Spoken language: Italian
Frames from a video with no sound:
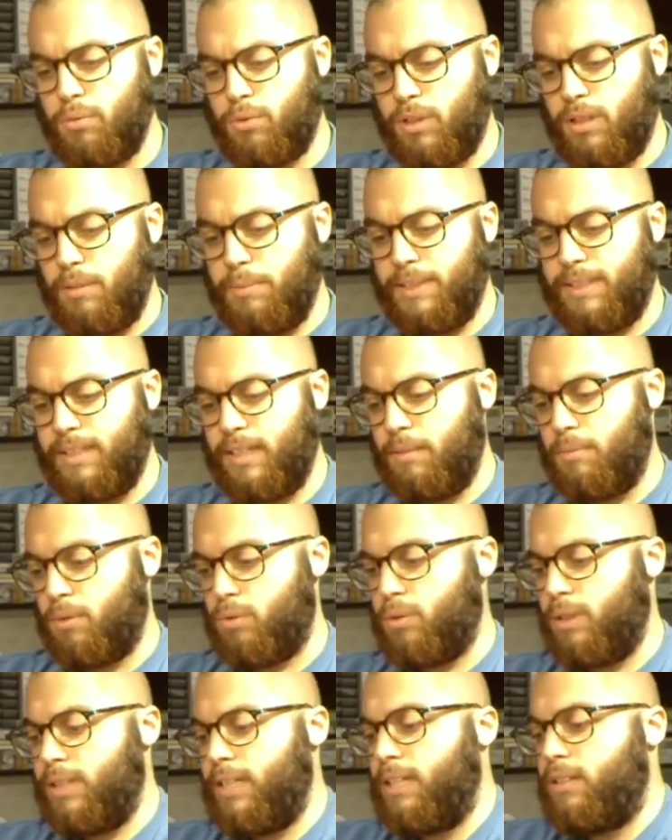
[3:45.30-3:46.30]
Comunque li
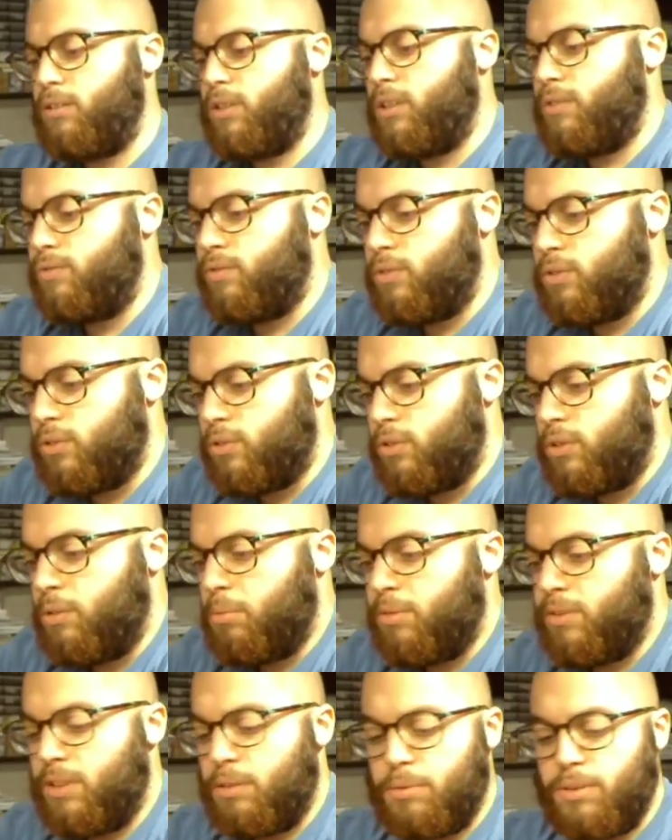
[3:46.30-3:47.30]
metteremo qua dietro da sfondo,
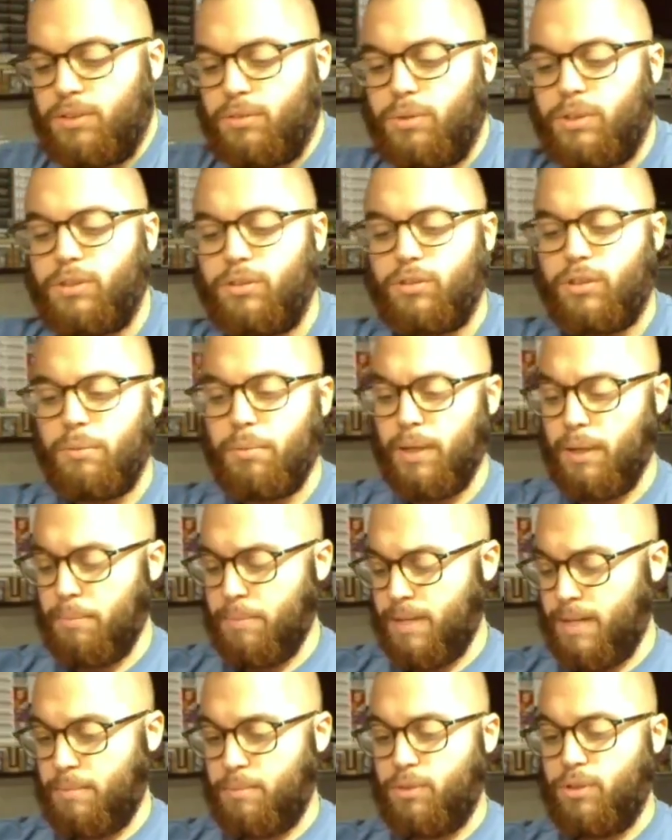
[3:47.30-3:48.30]
dopo vedremo la situazione. Poi
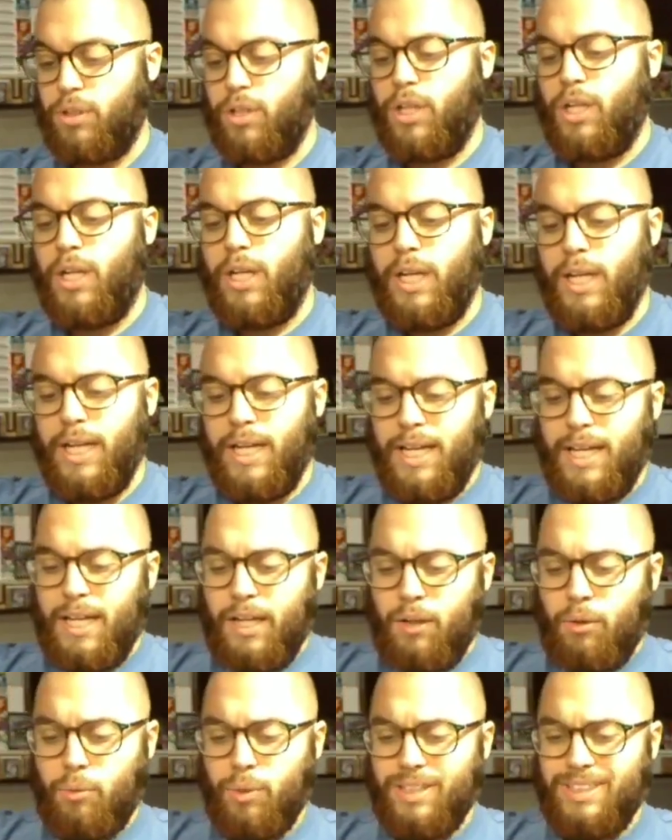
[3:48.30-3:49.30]
abbiamo
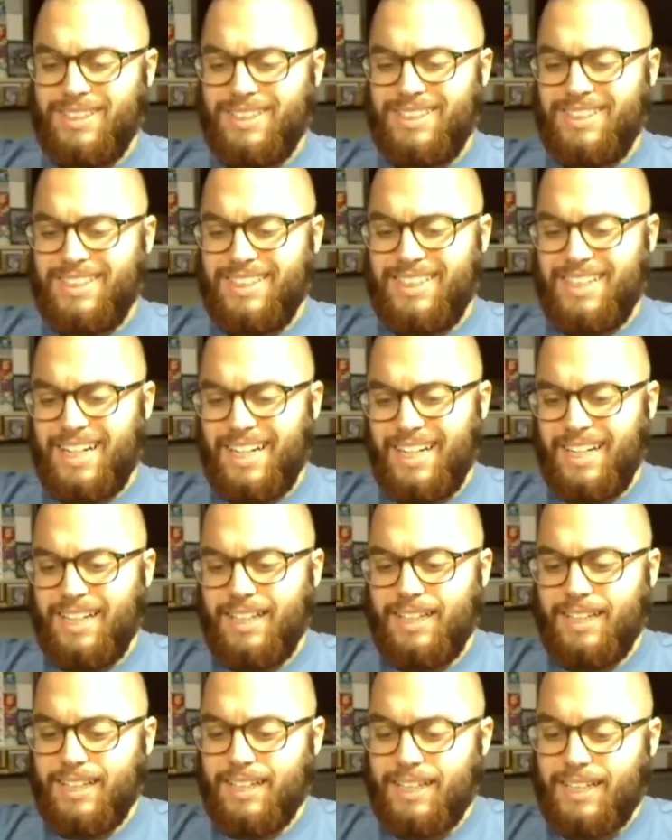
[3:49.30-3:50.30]
questi
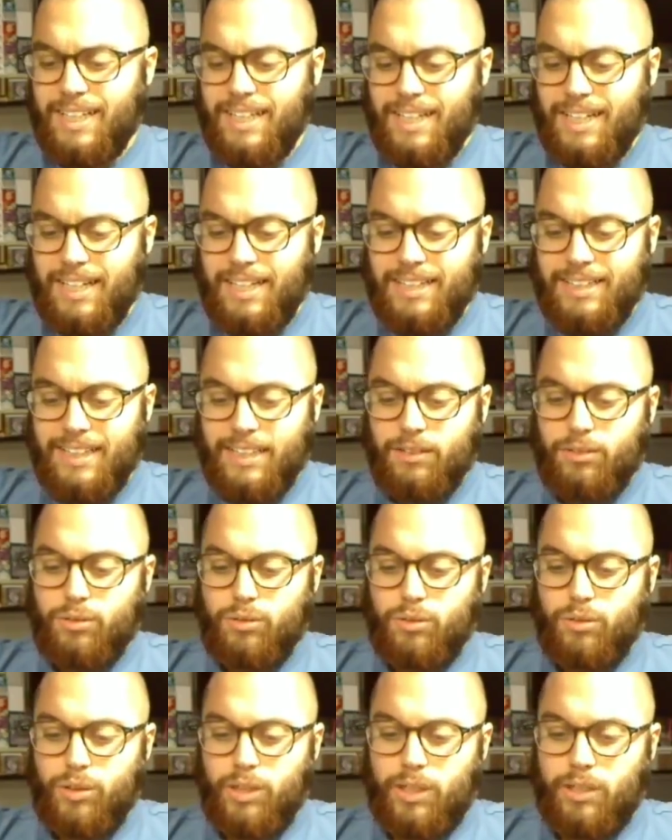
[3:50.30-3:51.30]
tre che in realtà
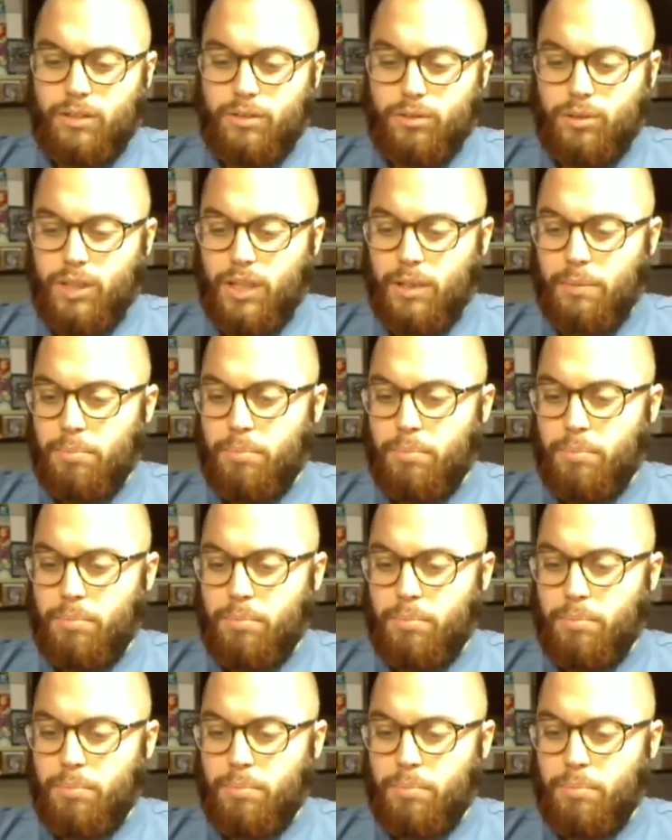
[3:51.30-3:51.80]
sono, ecco,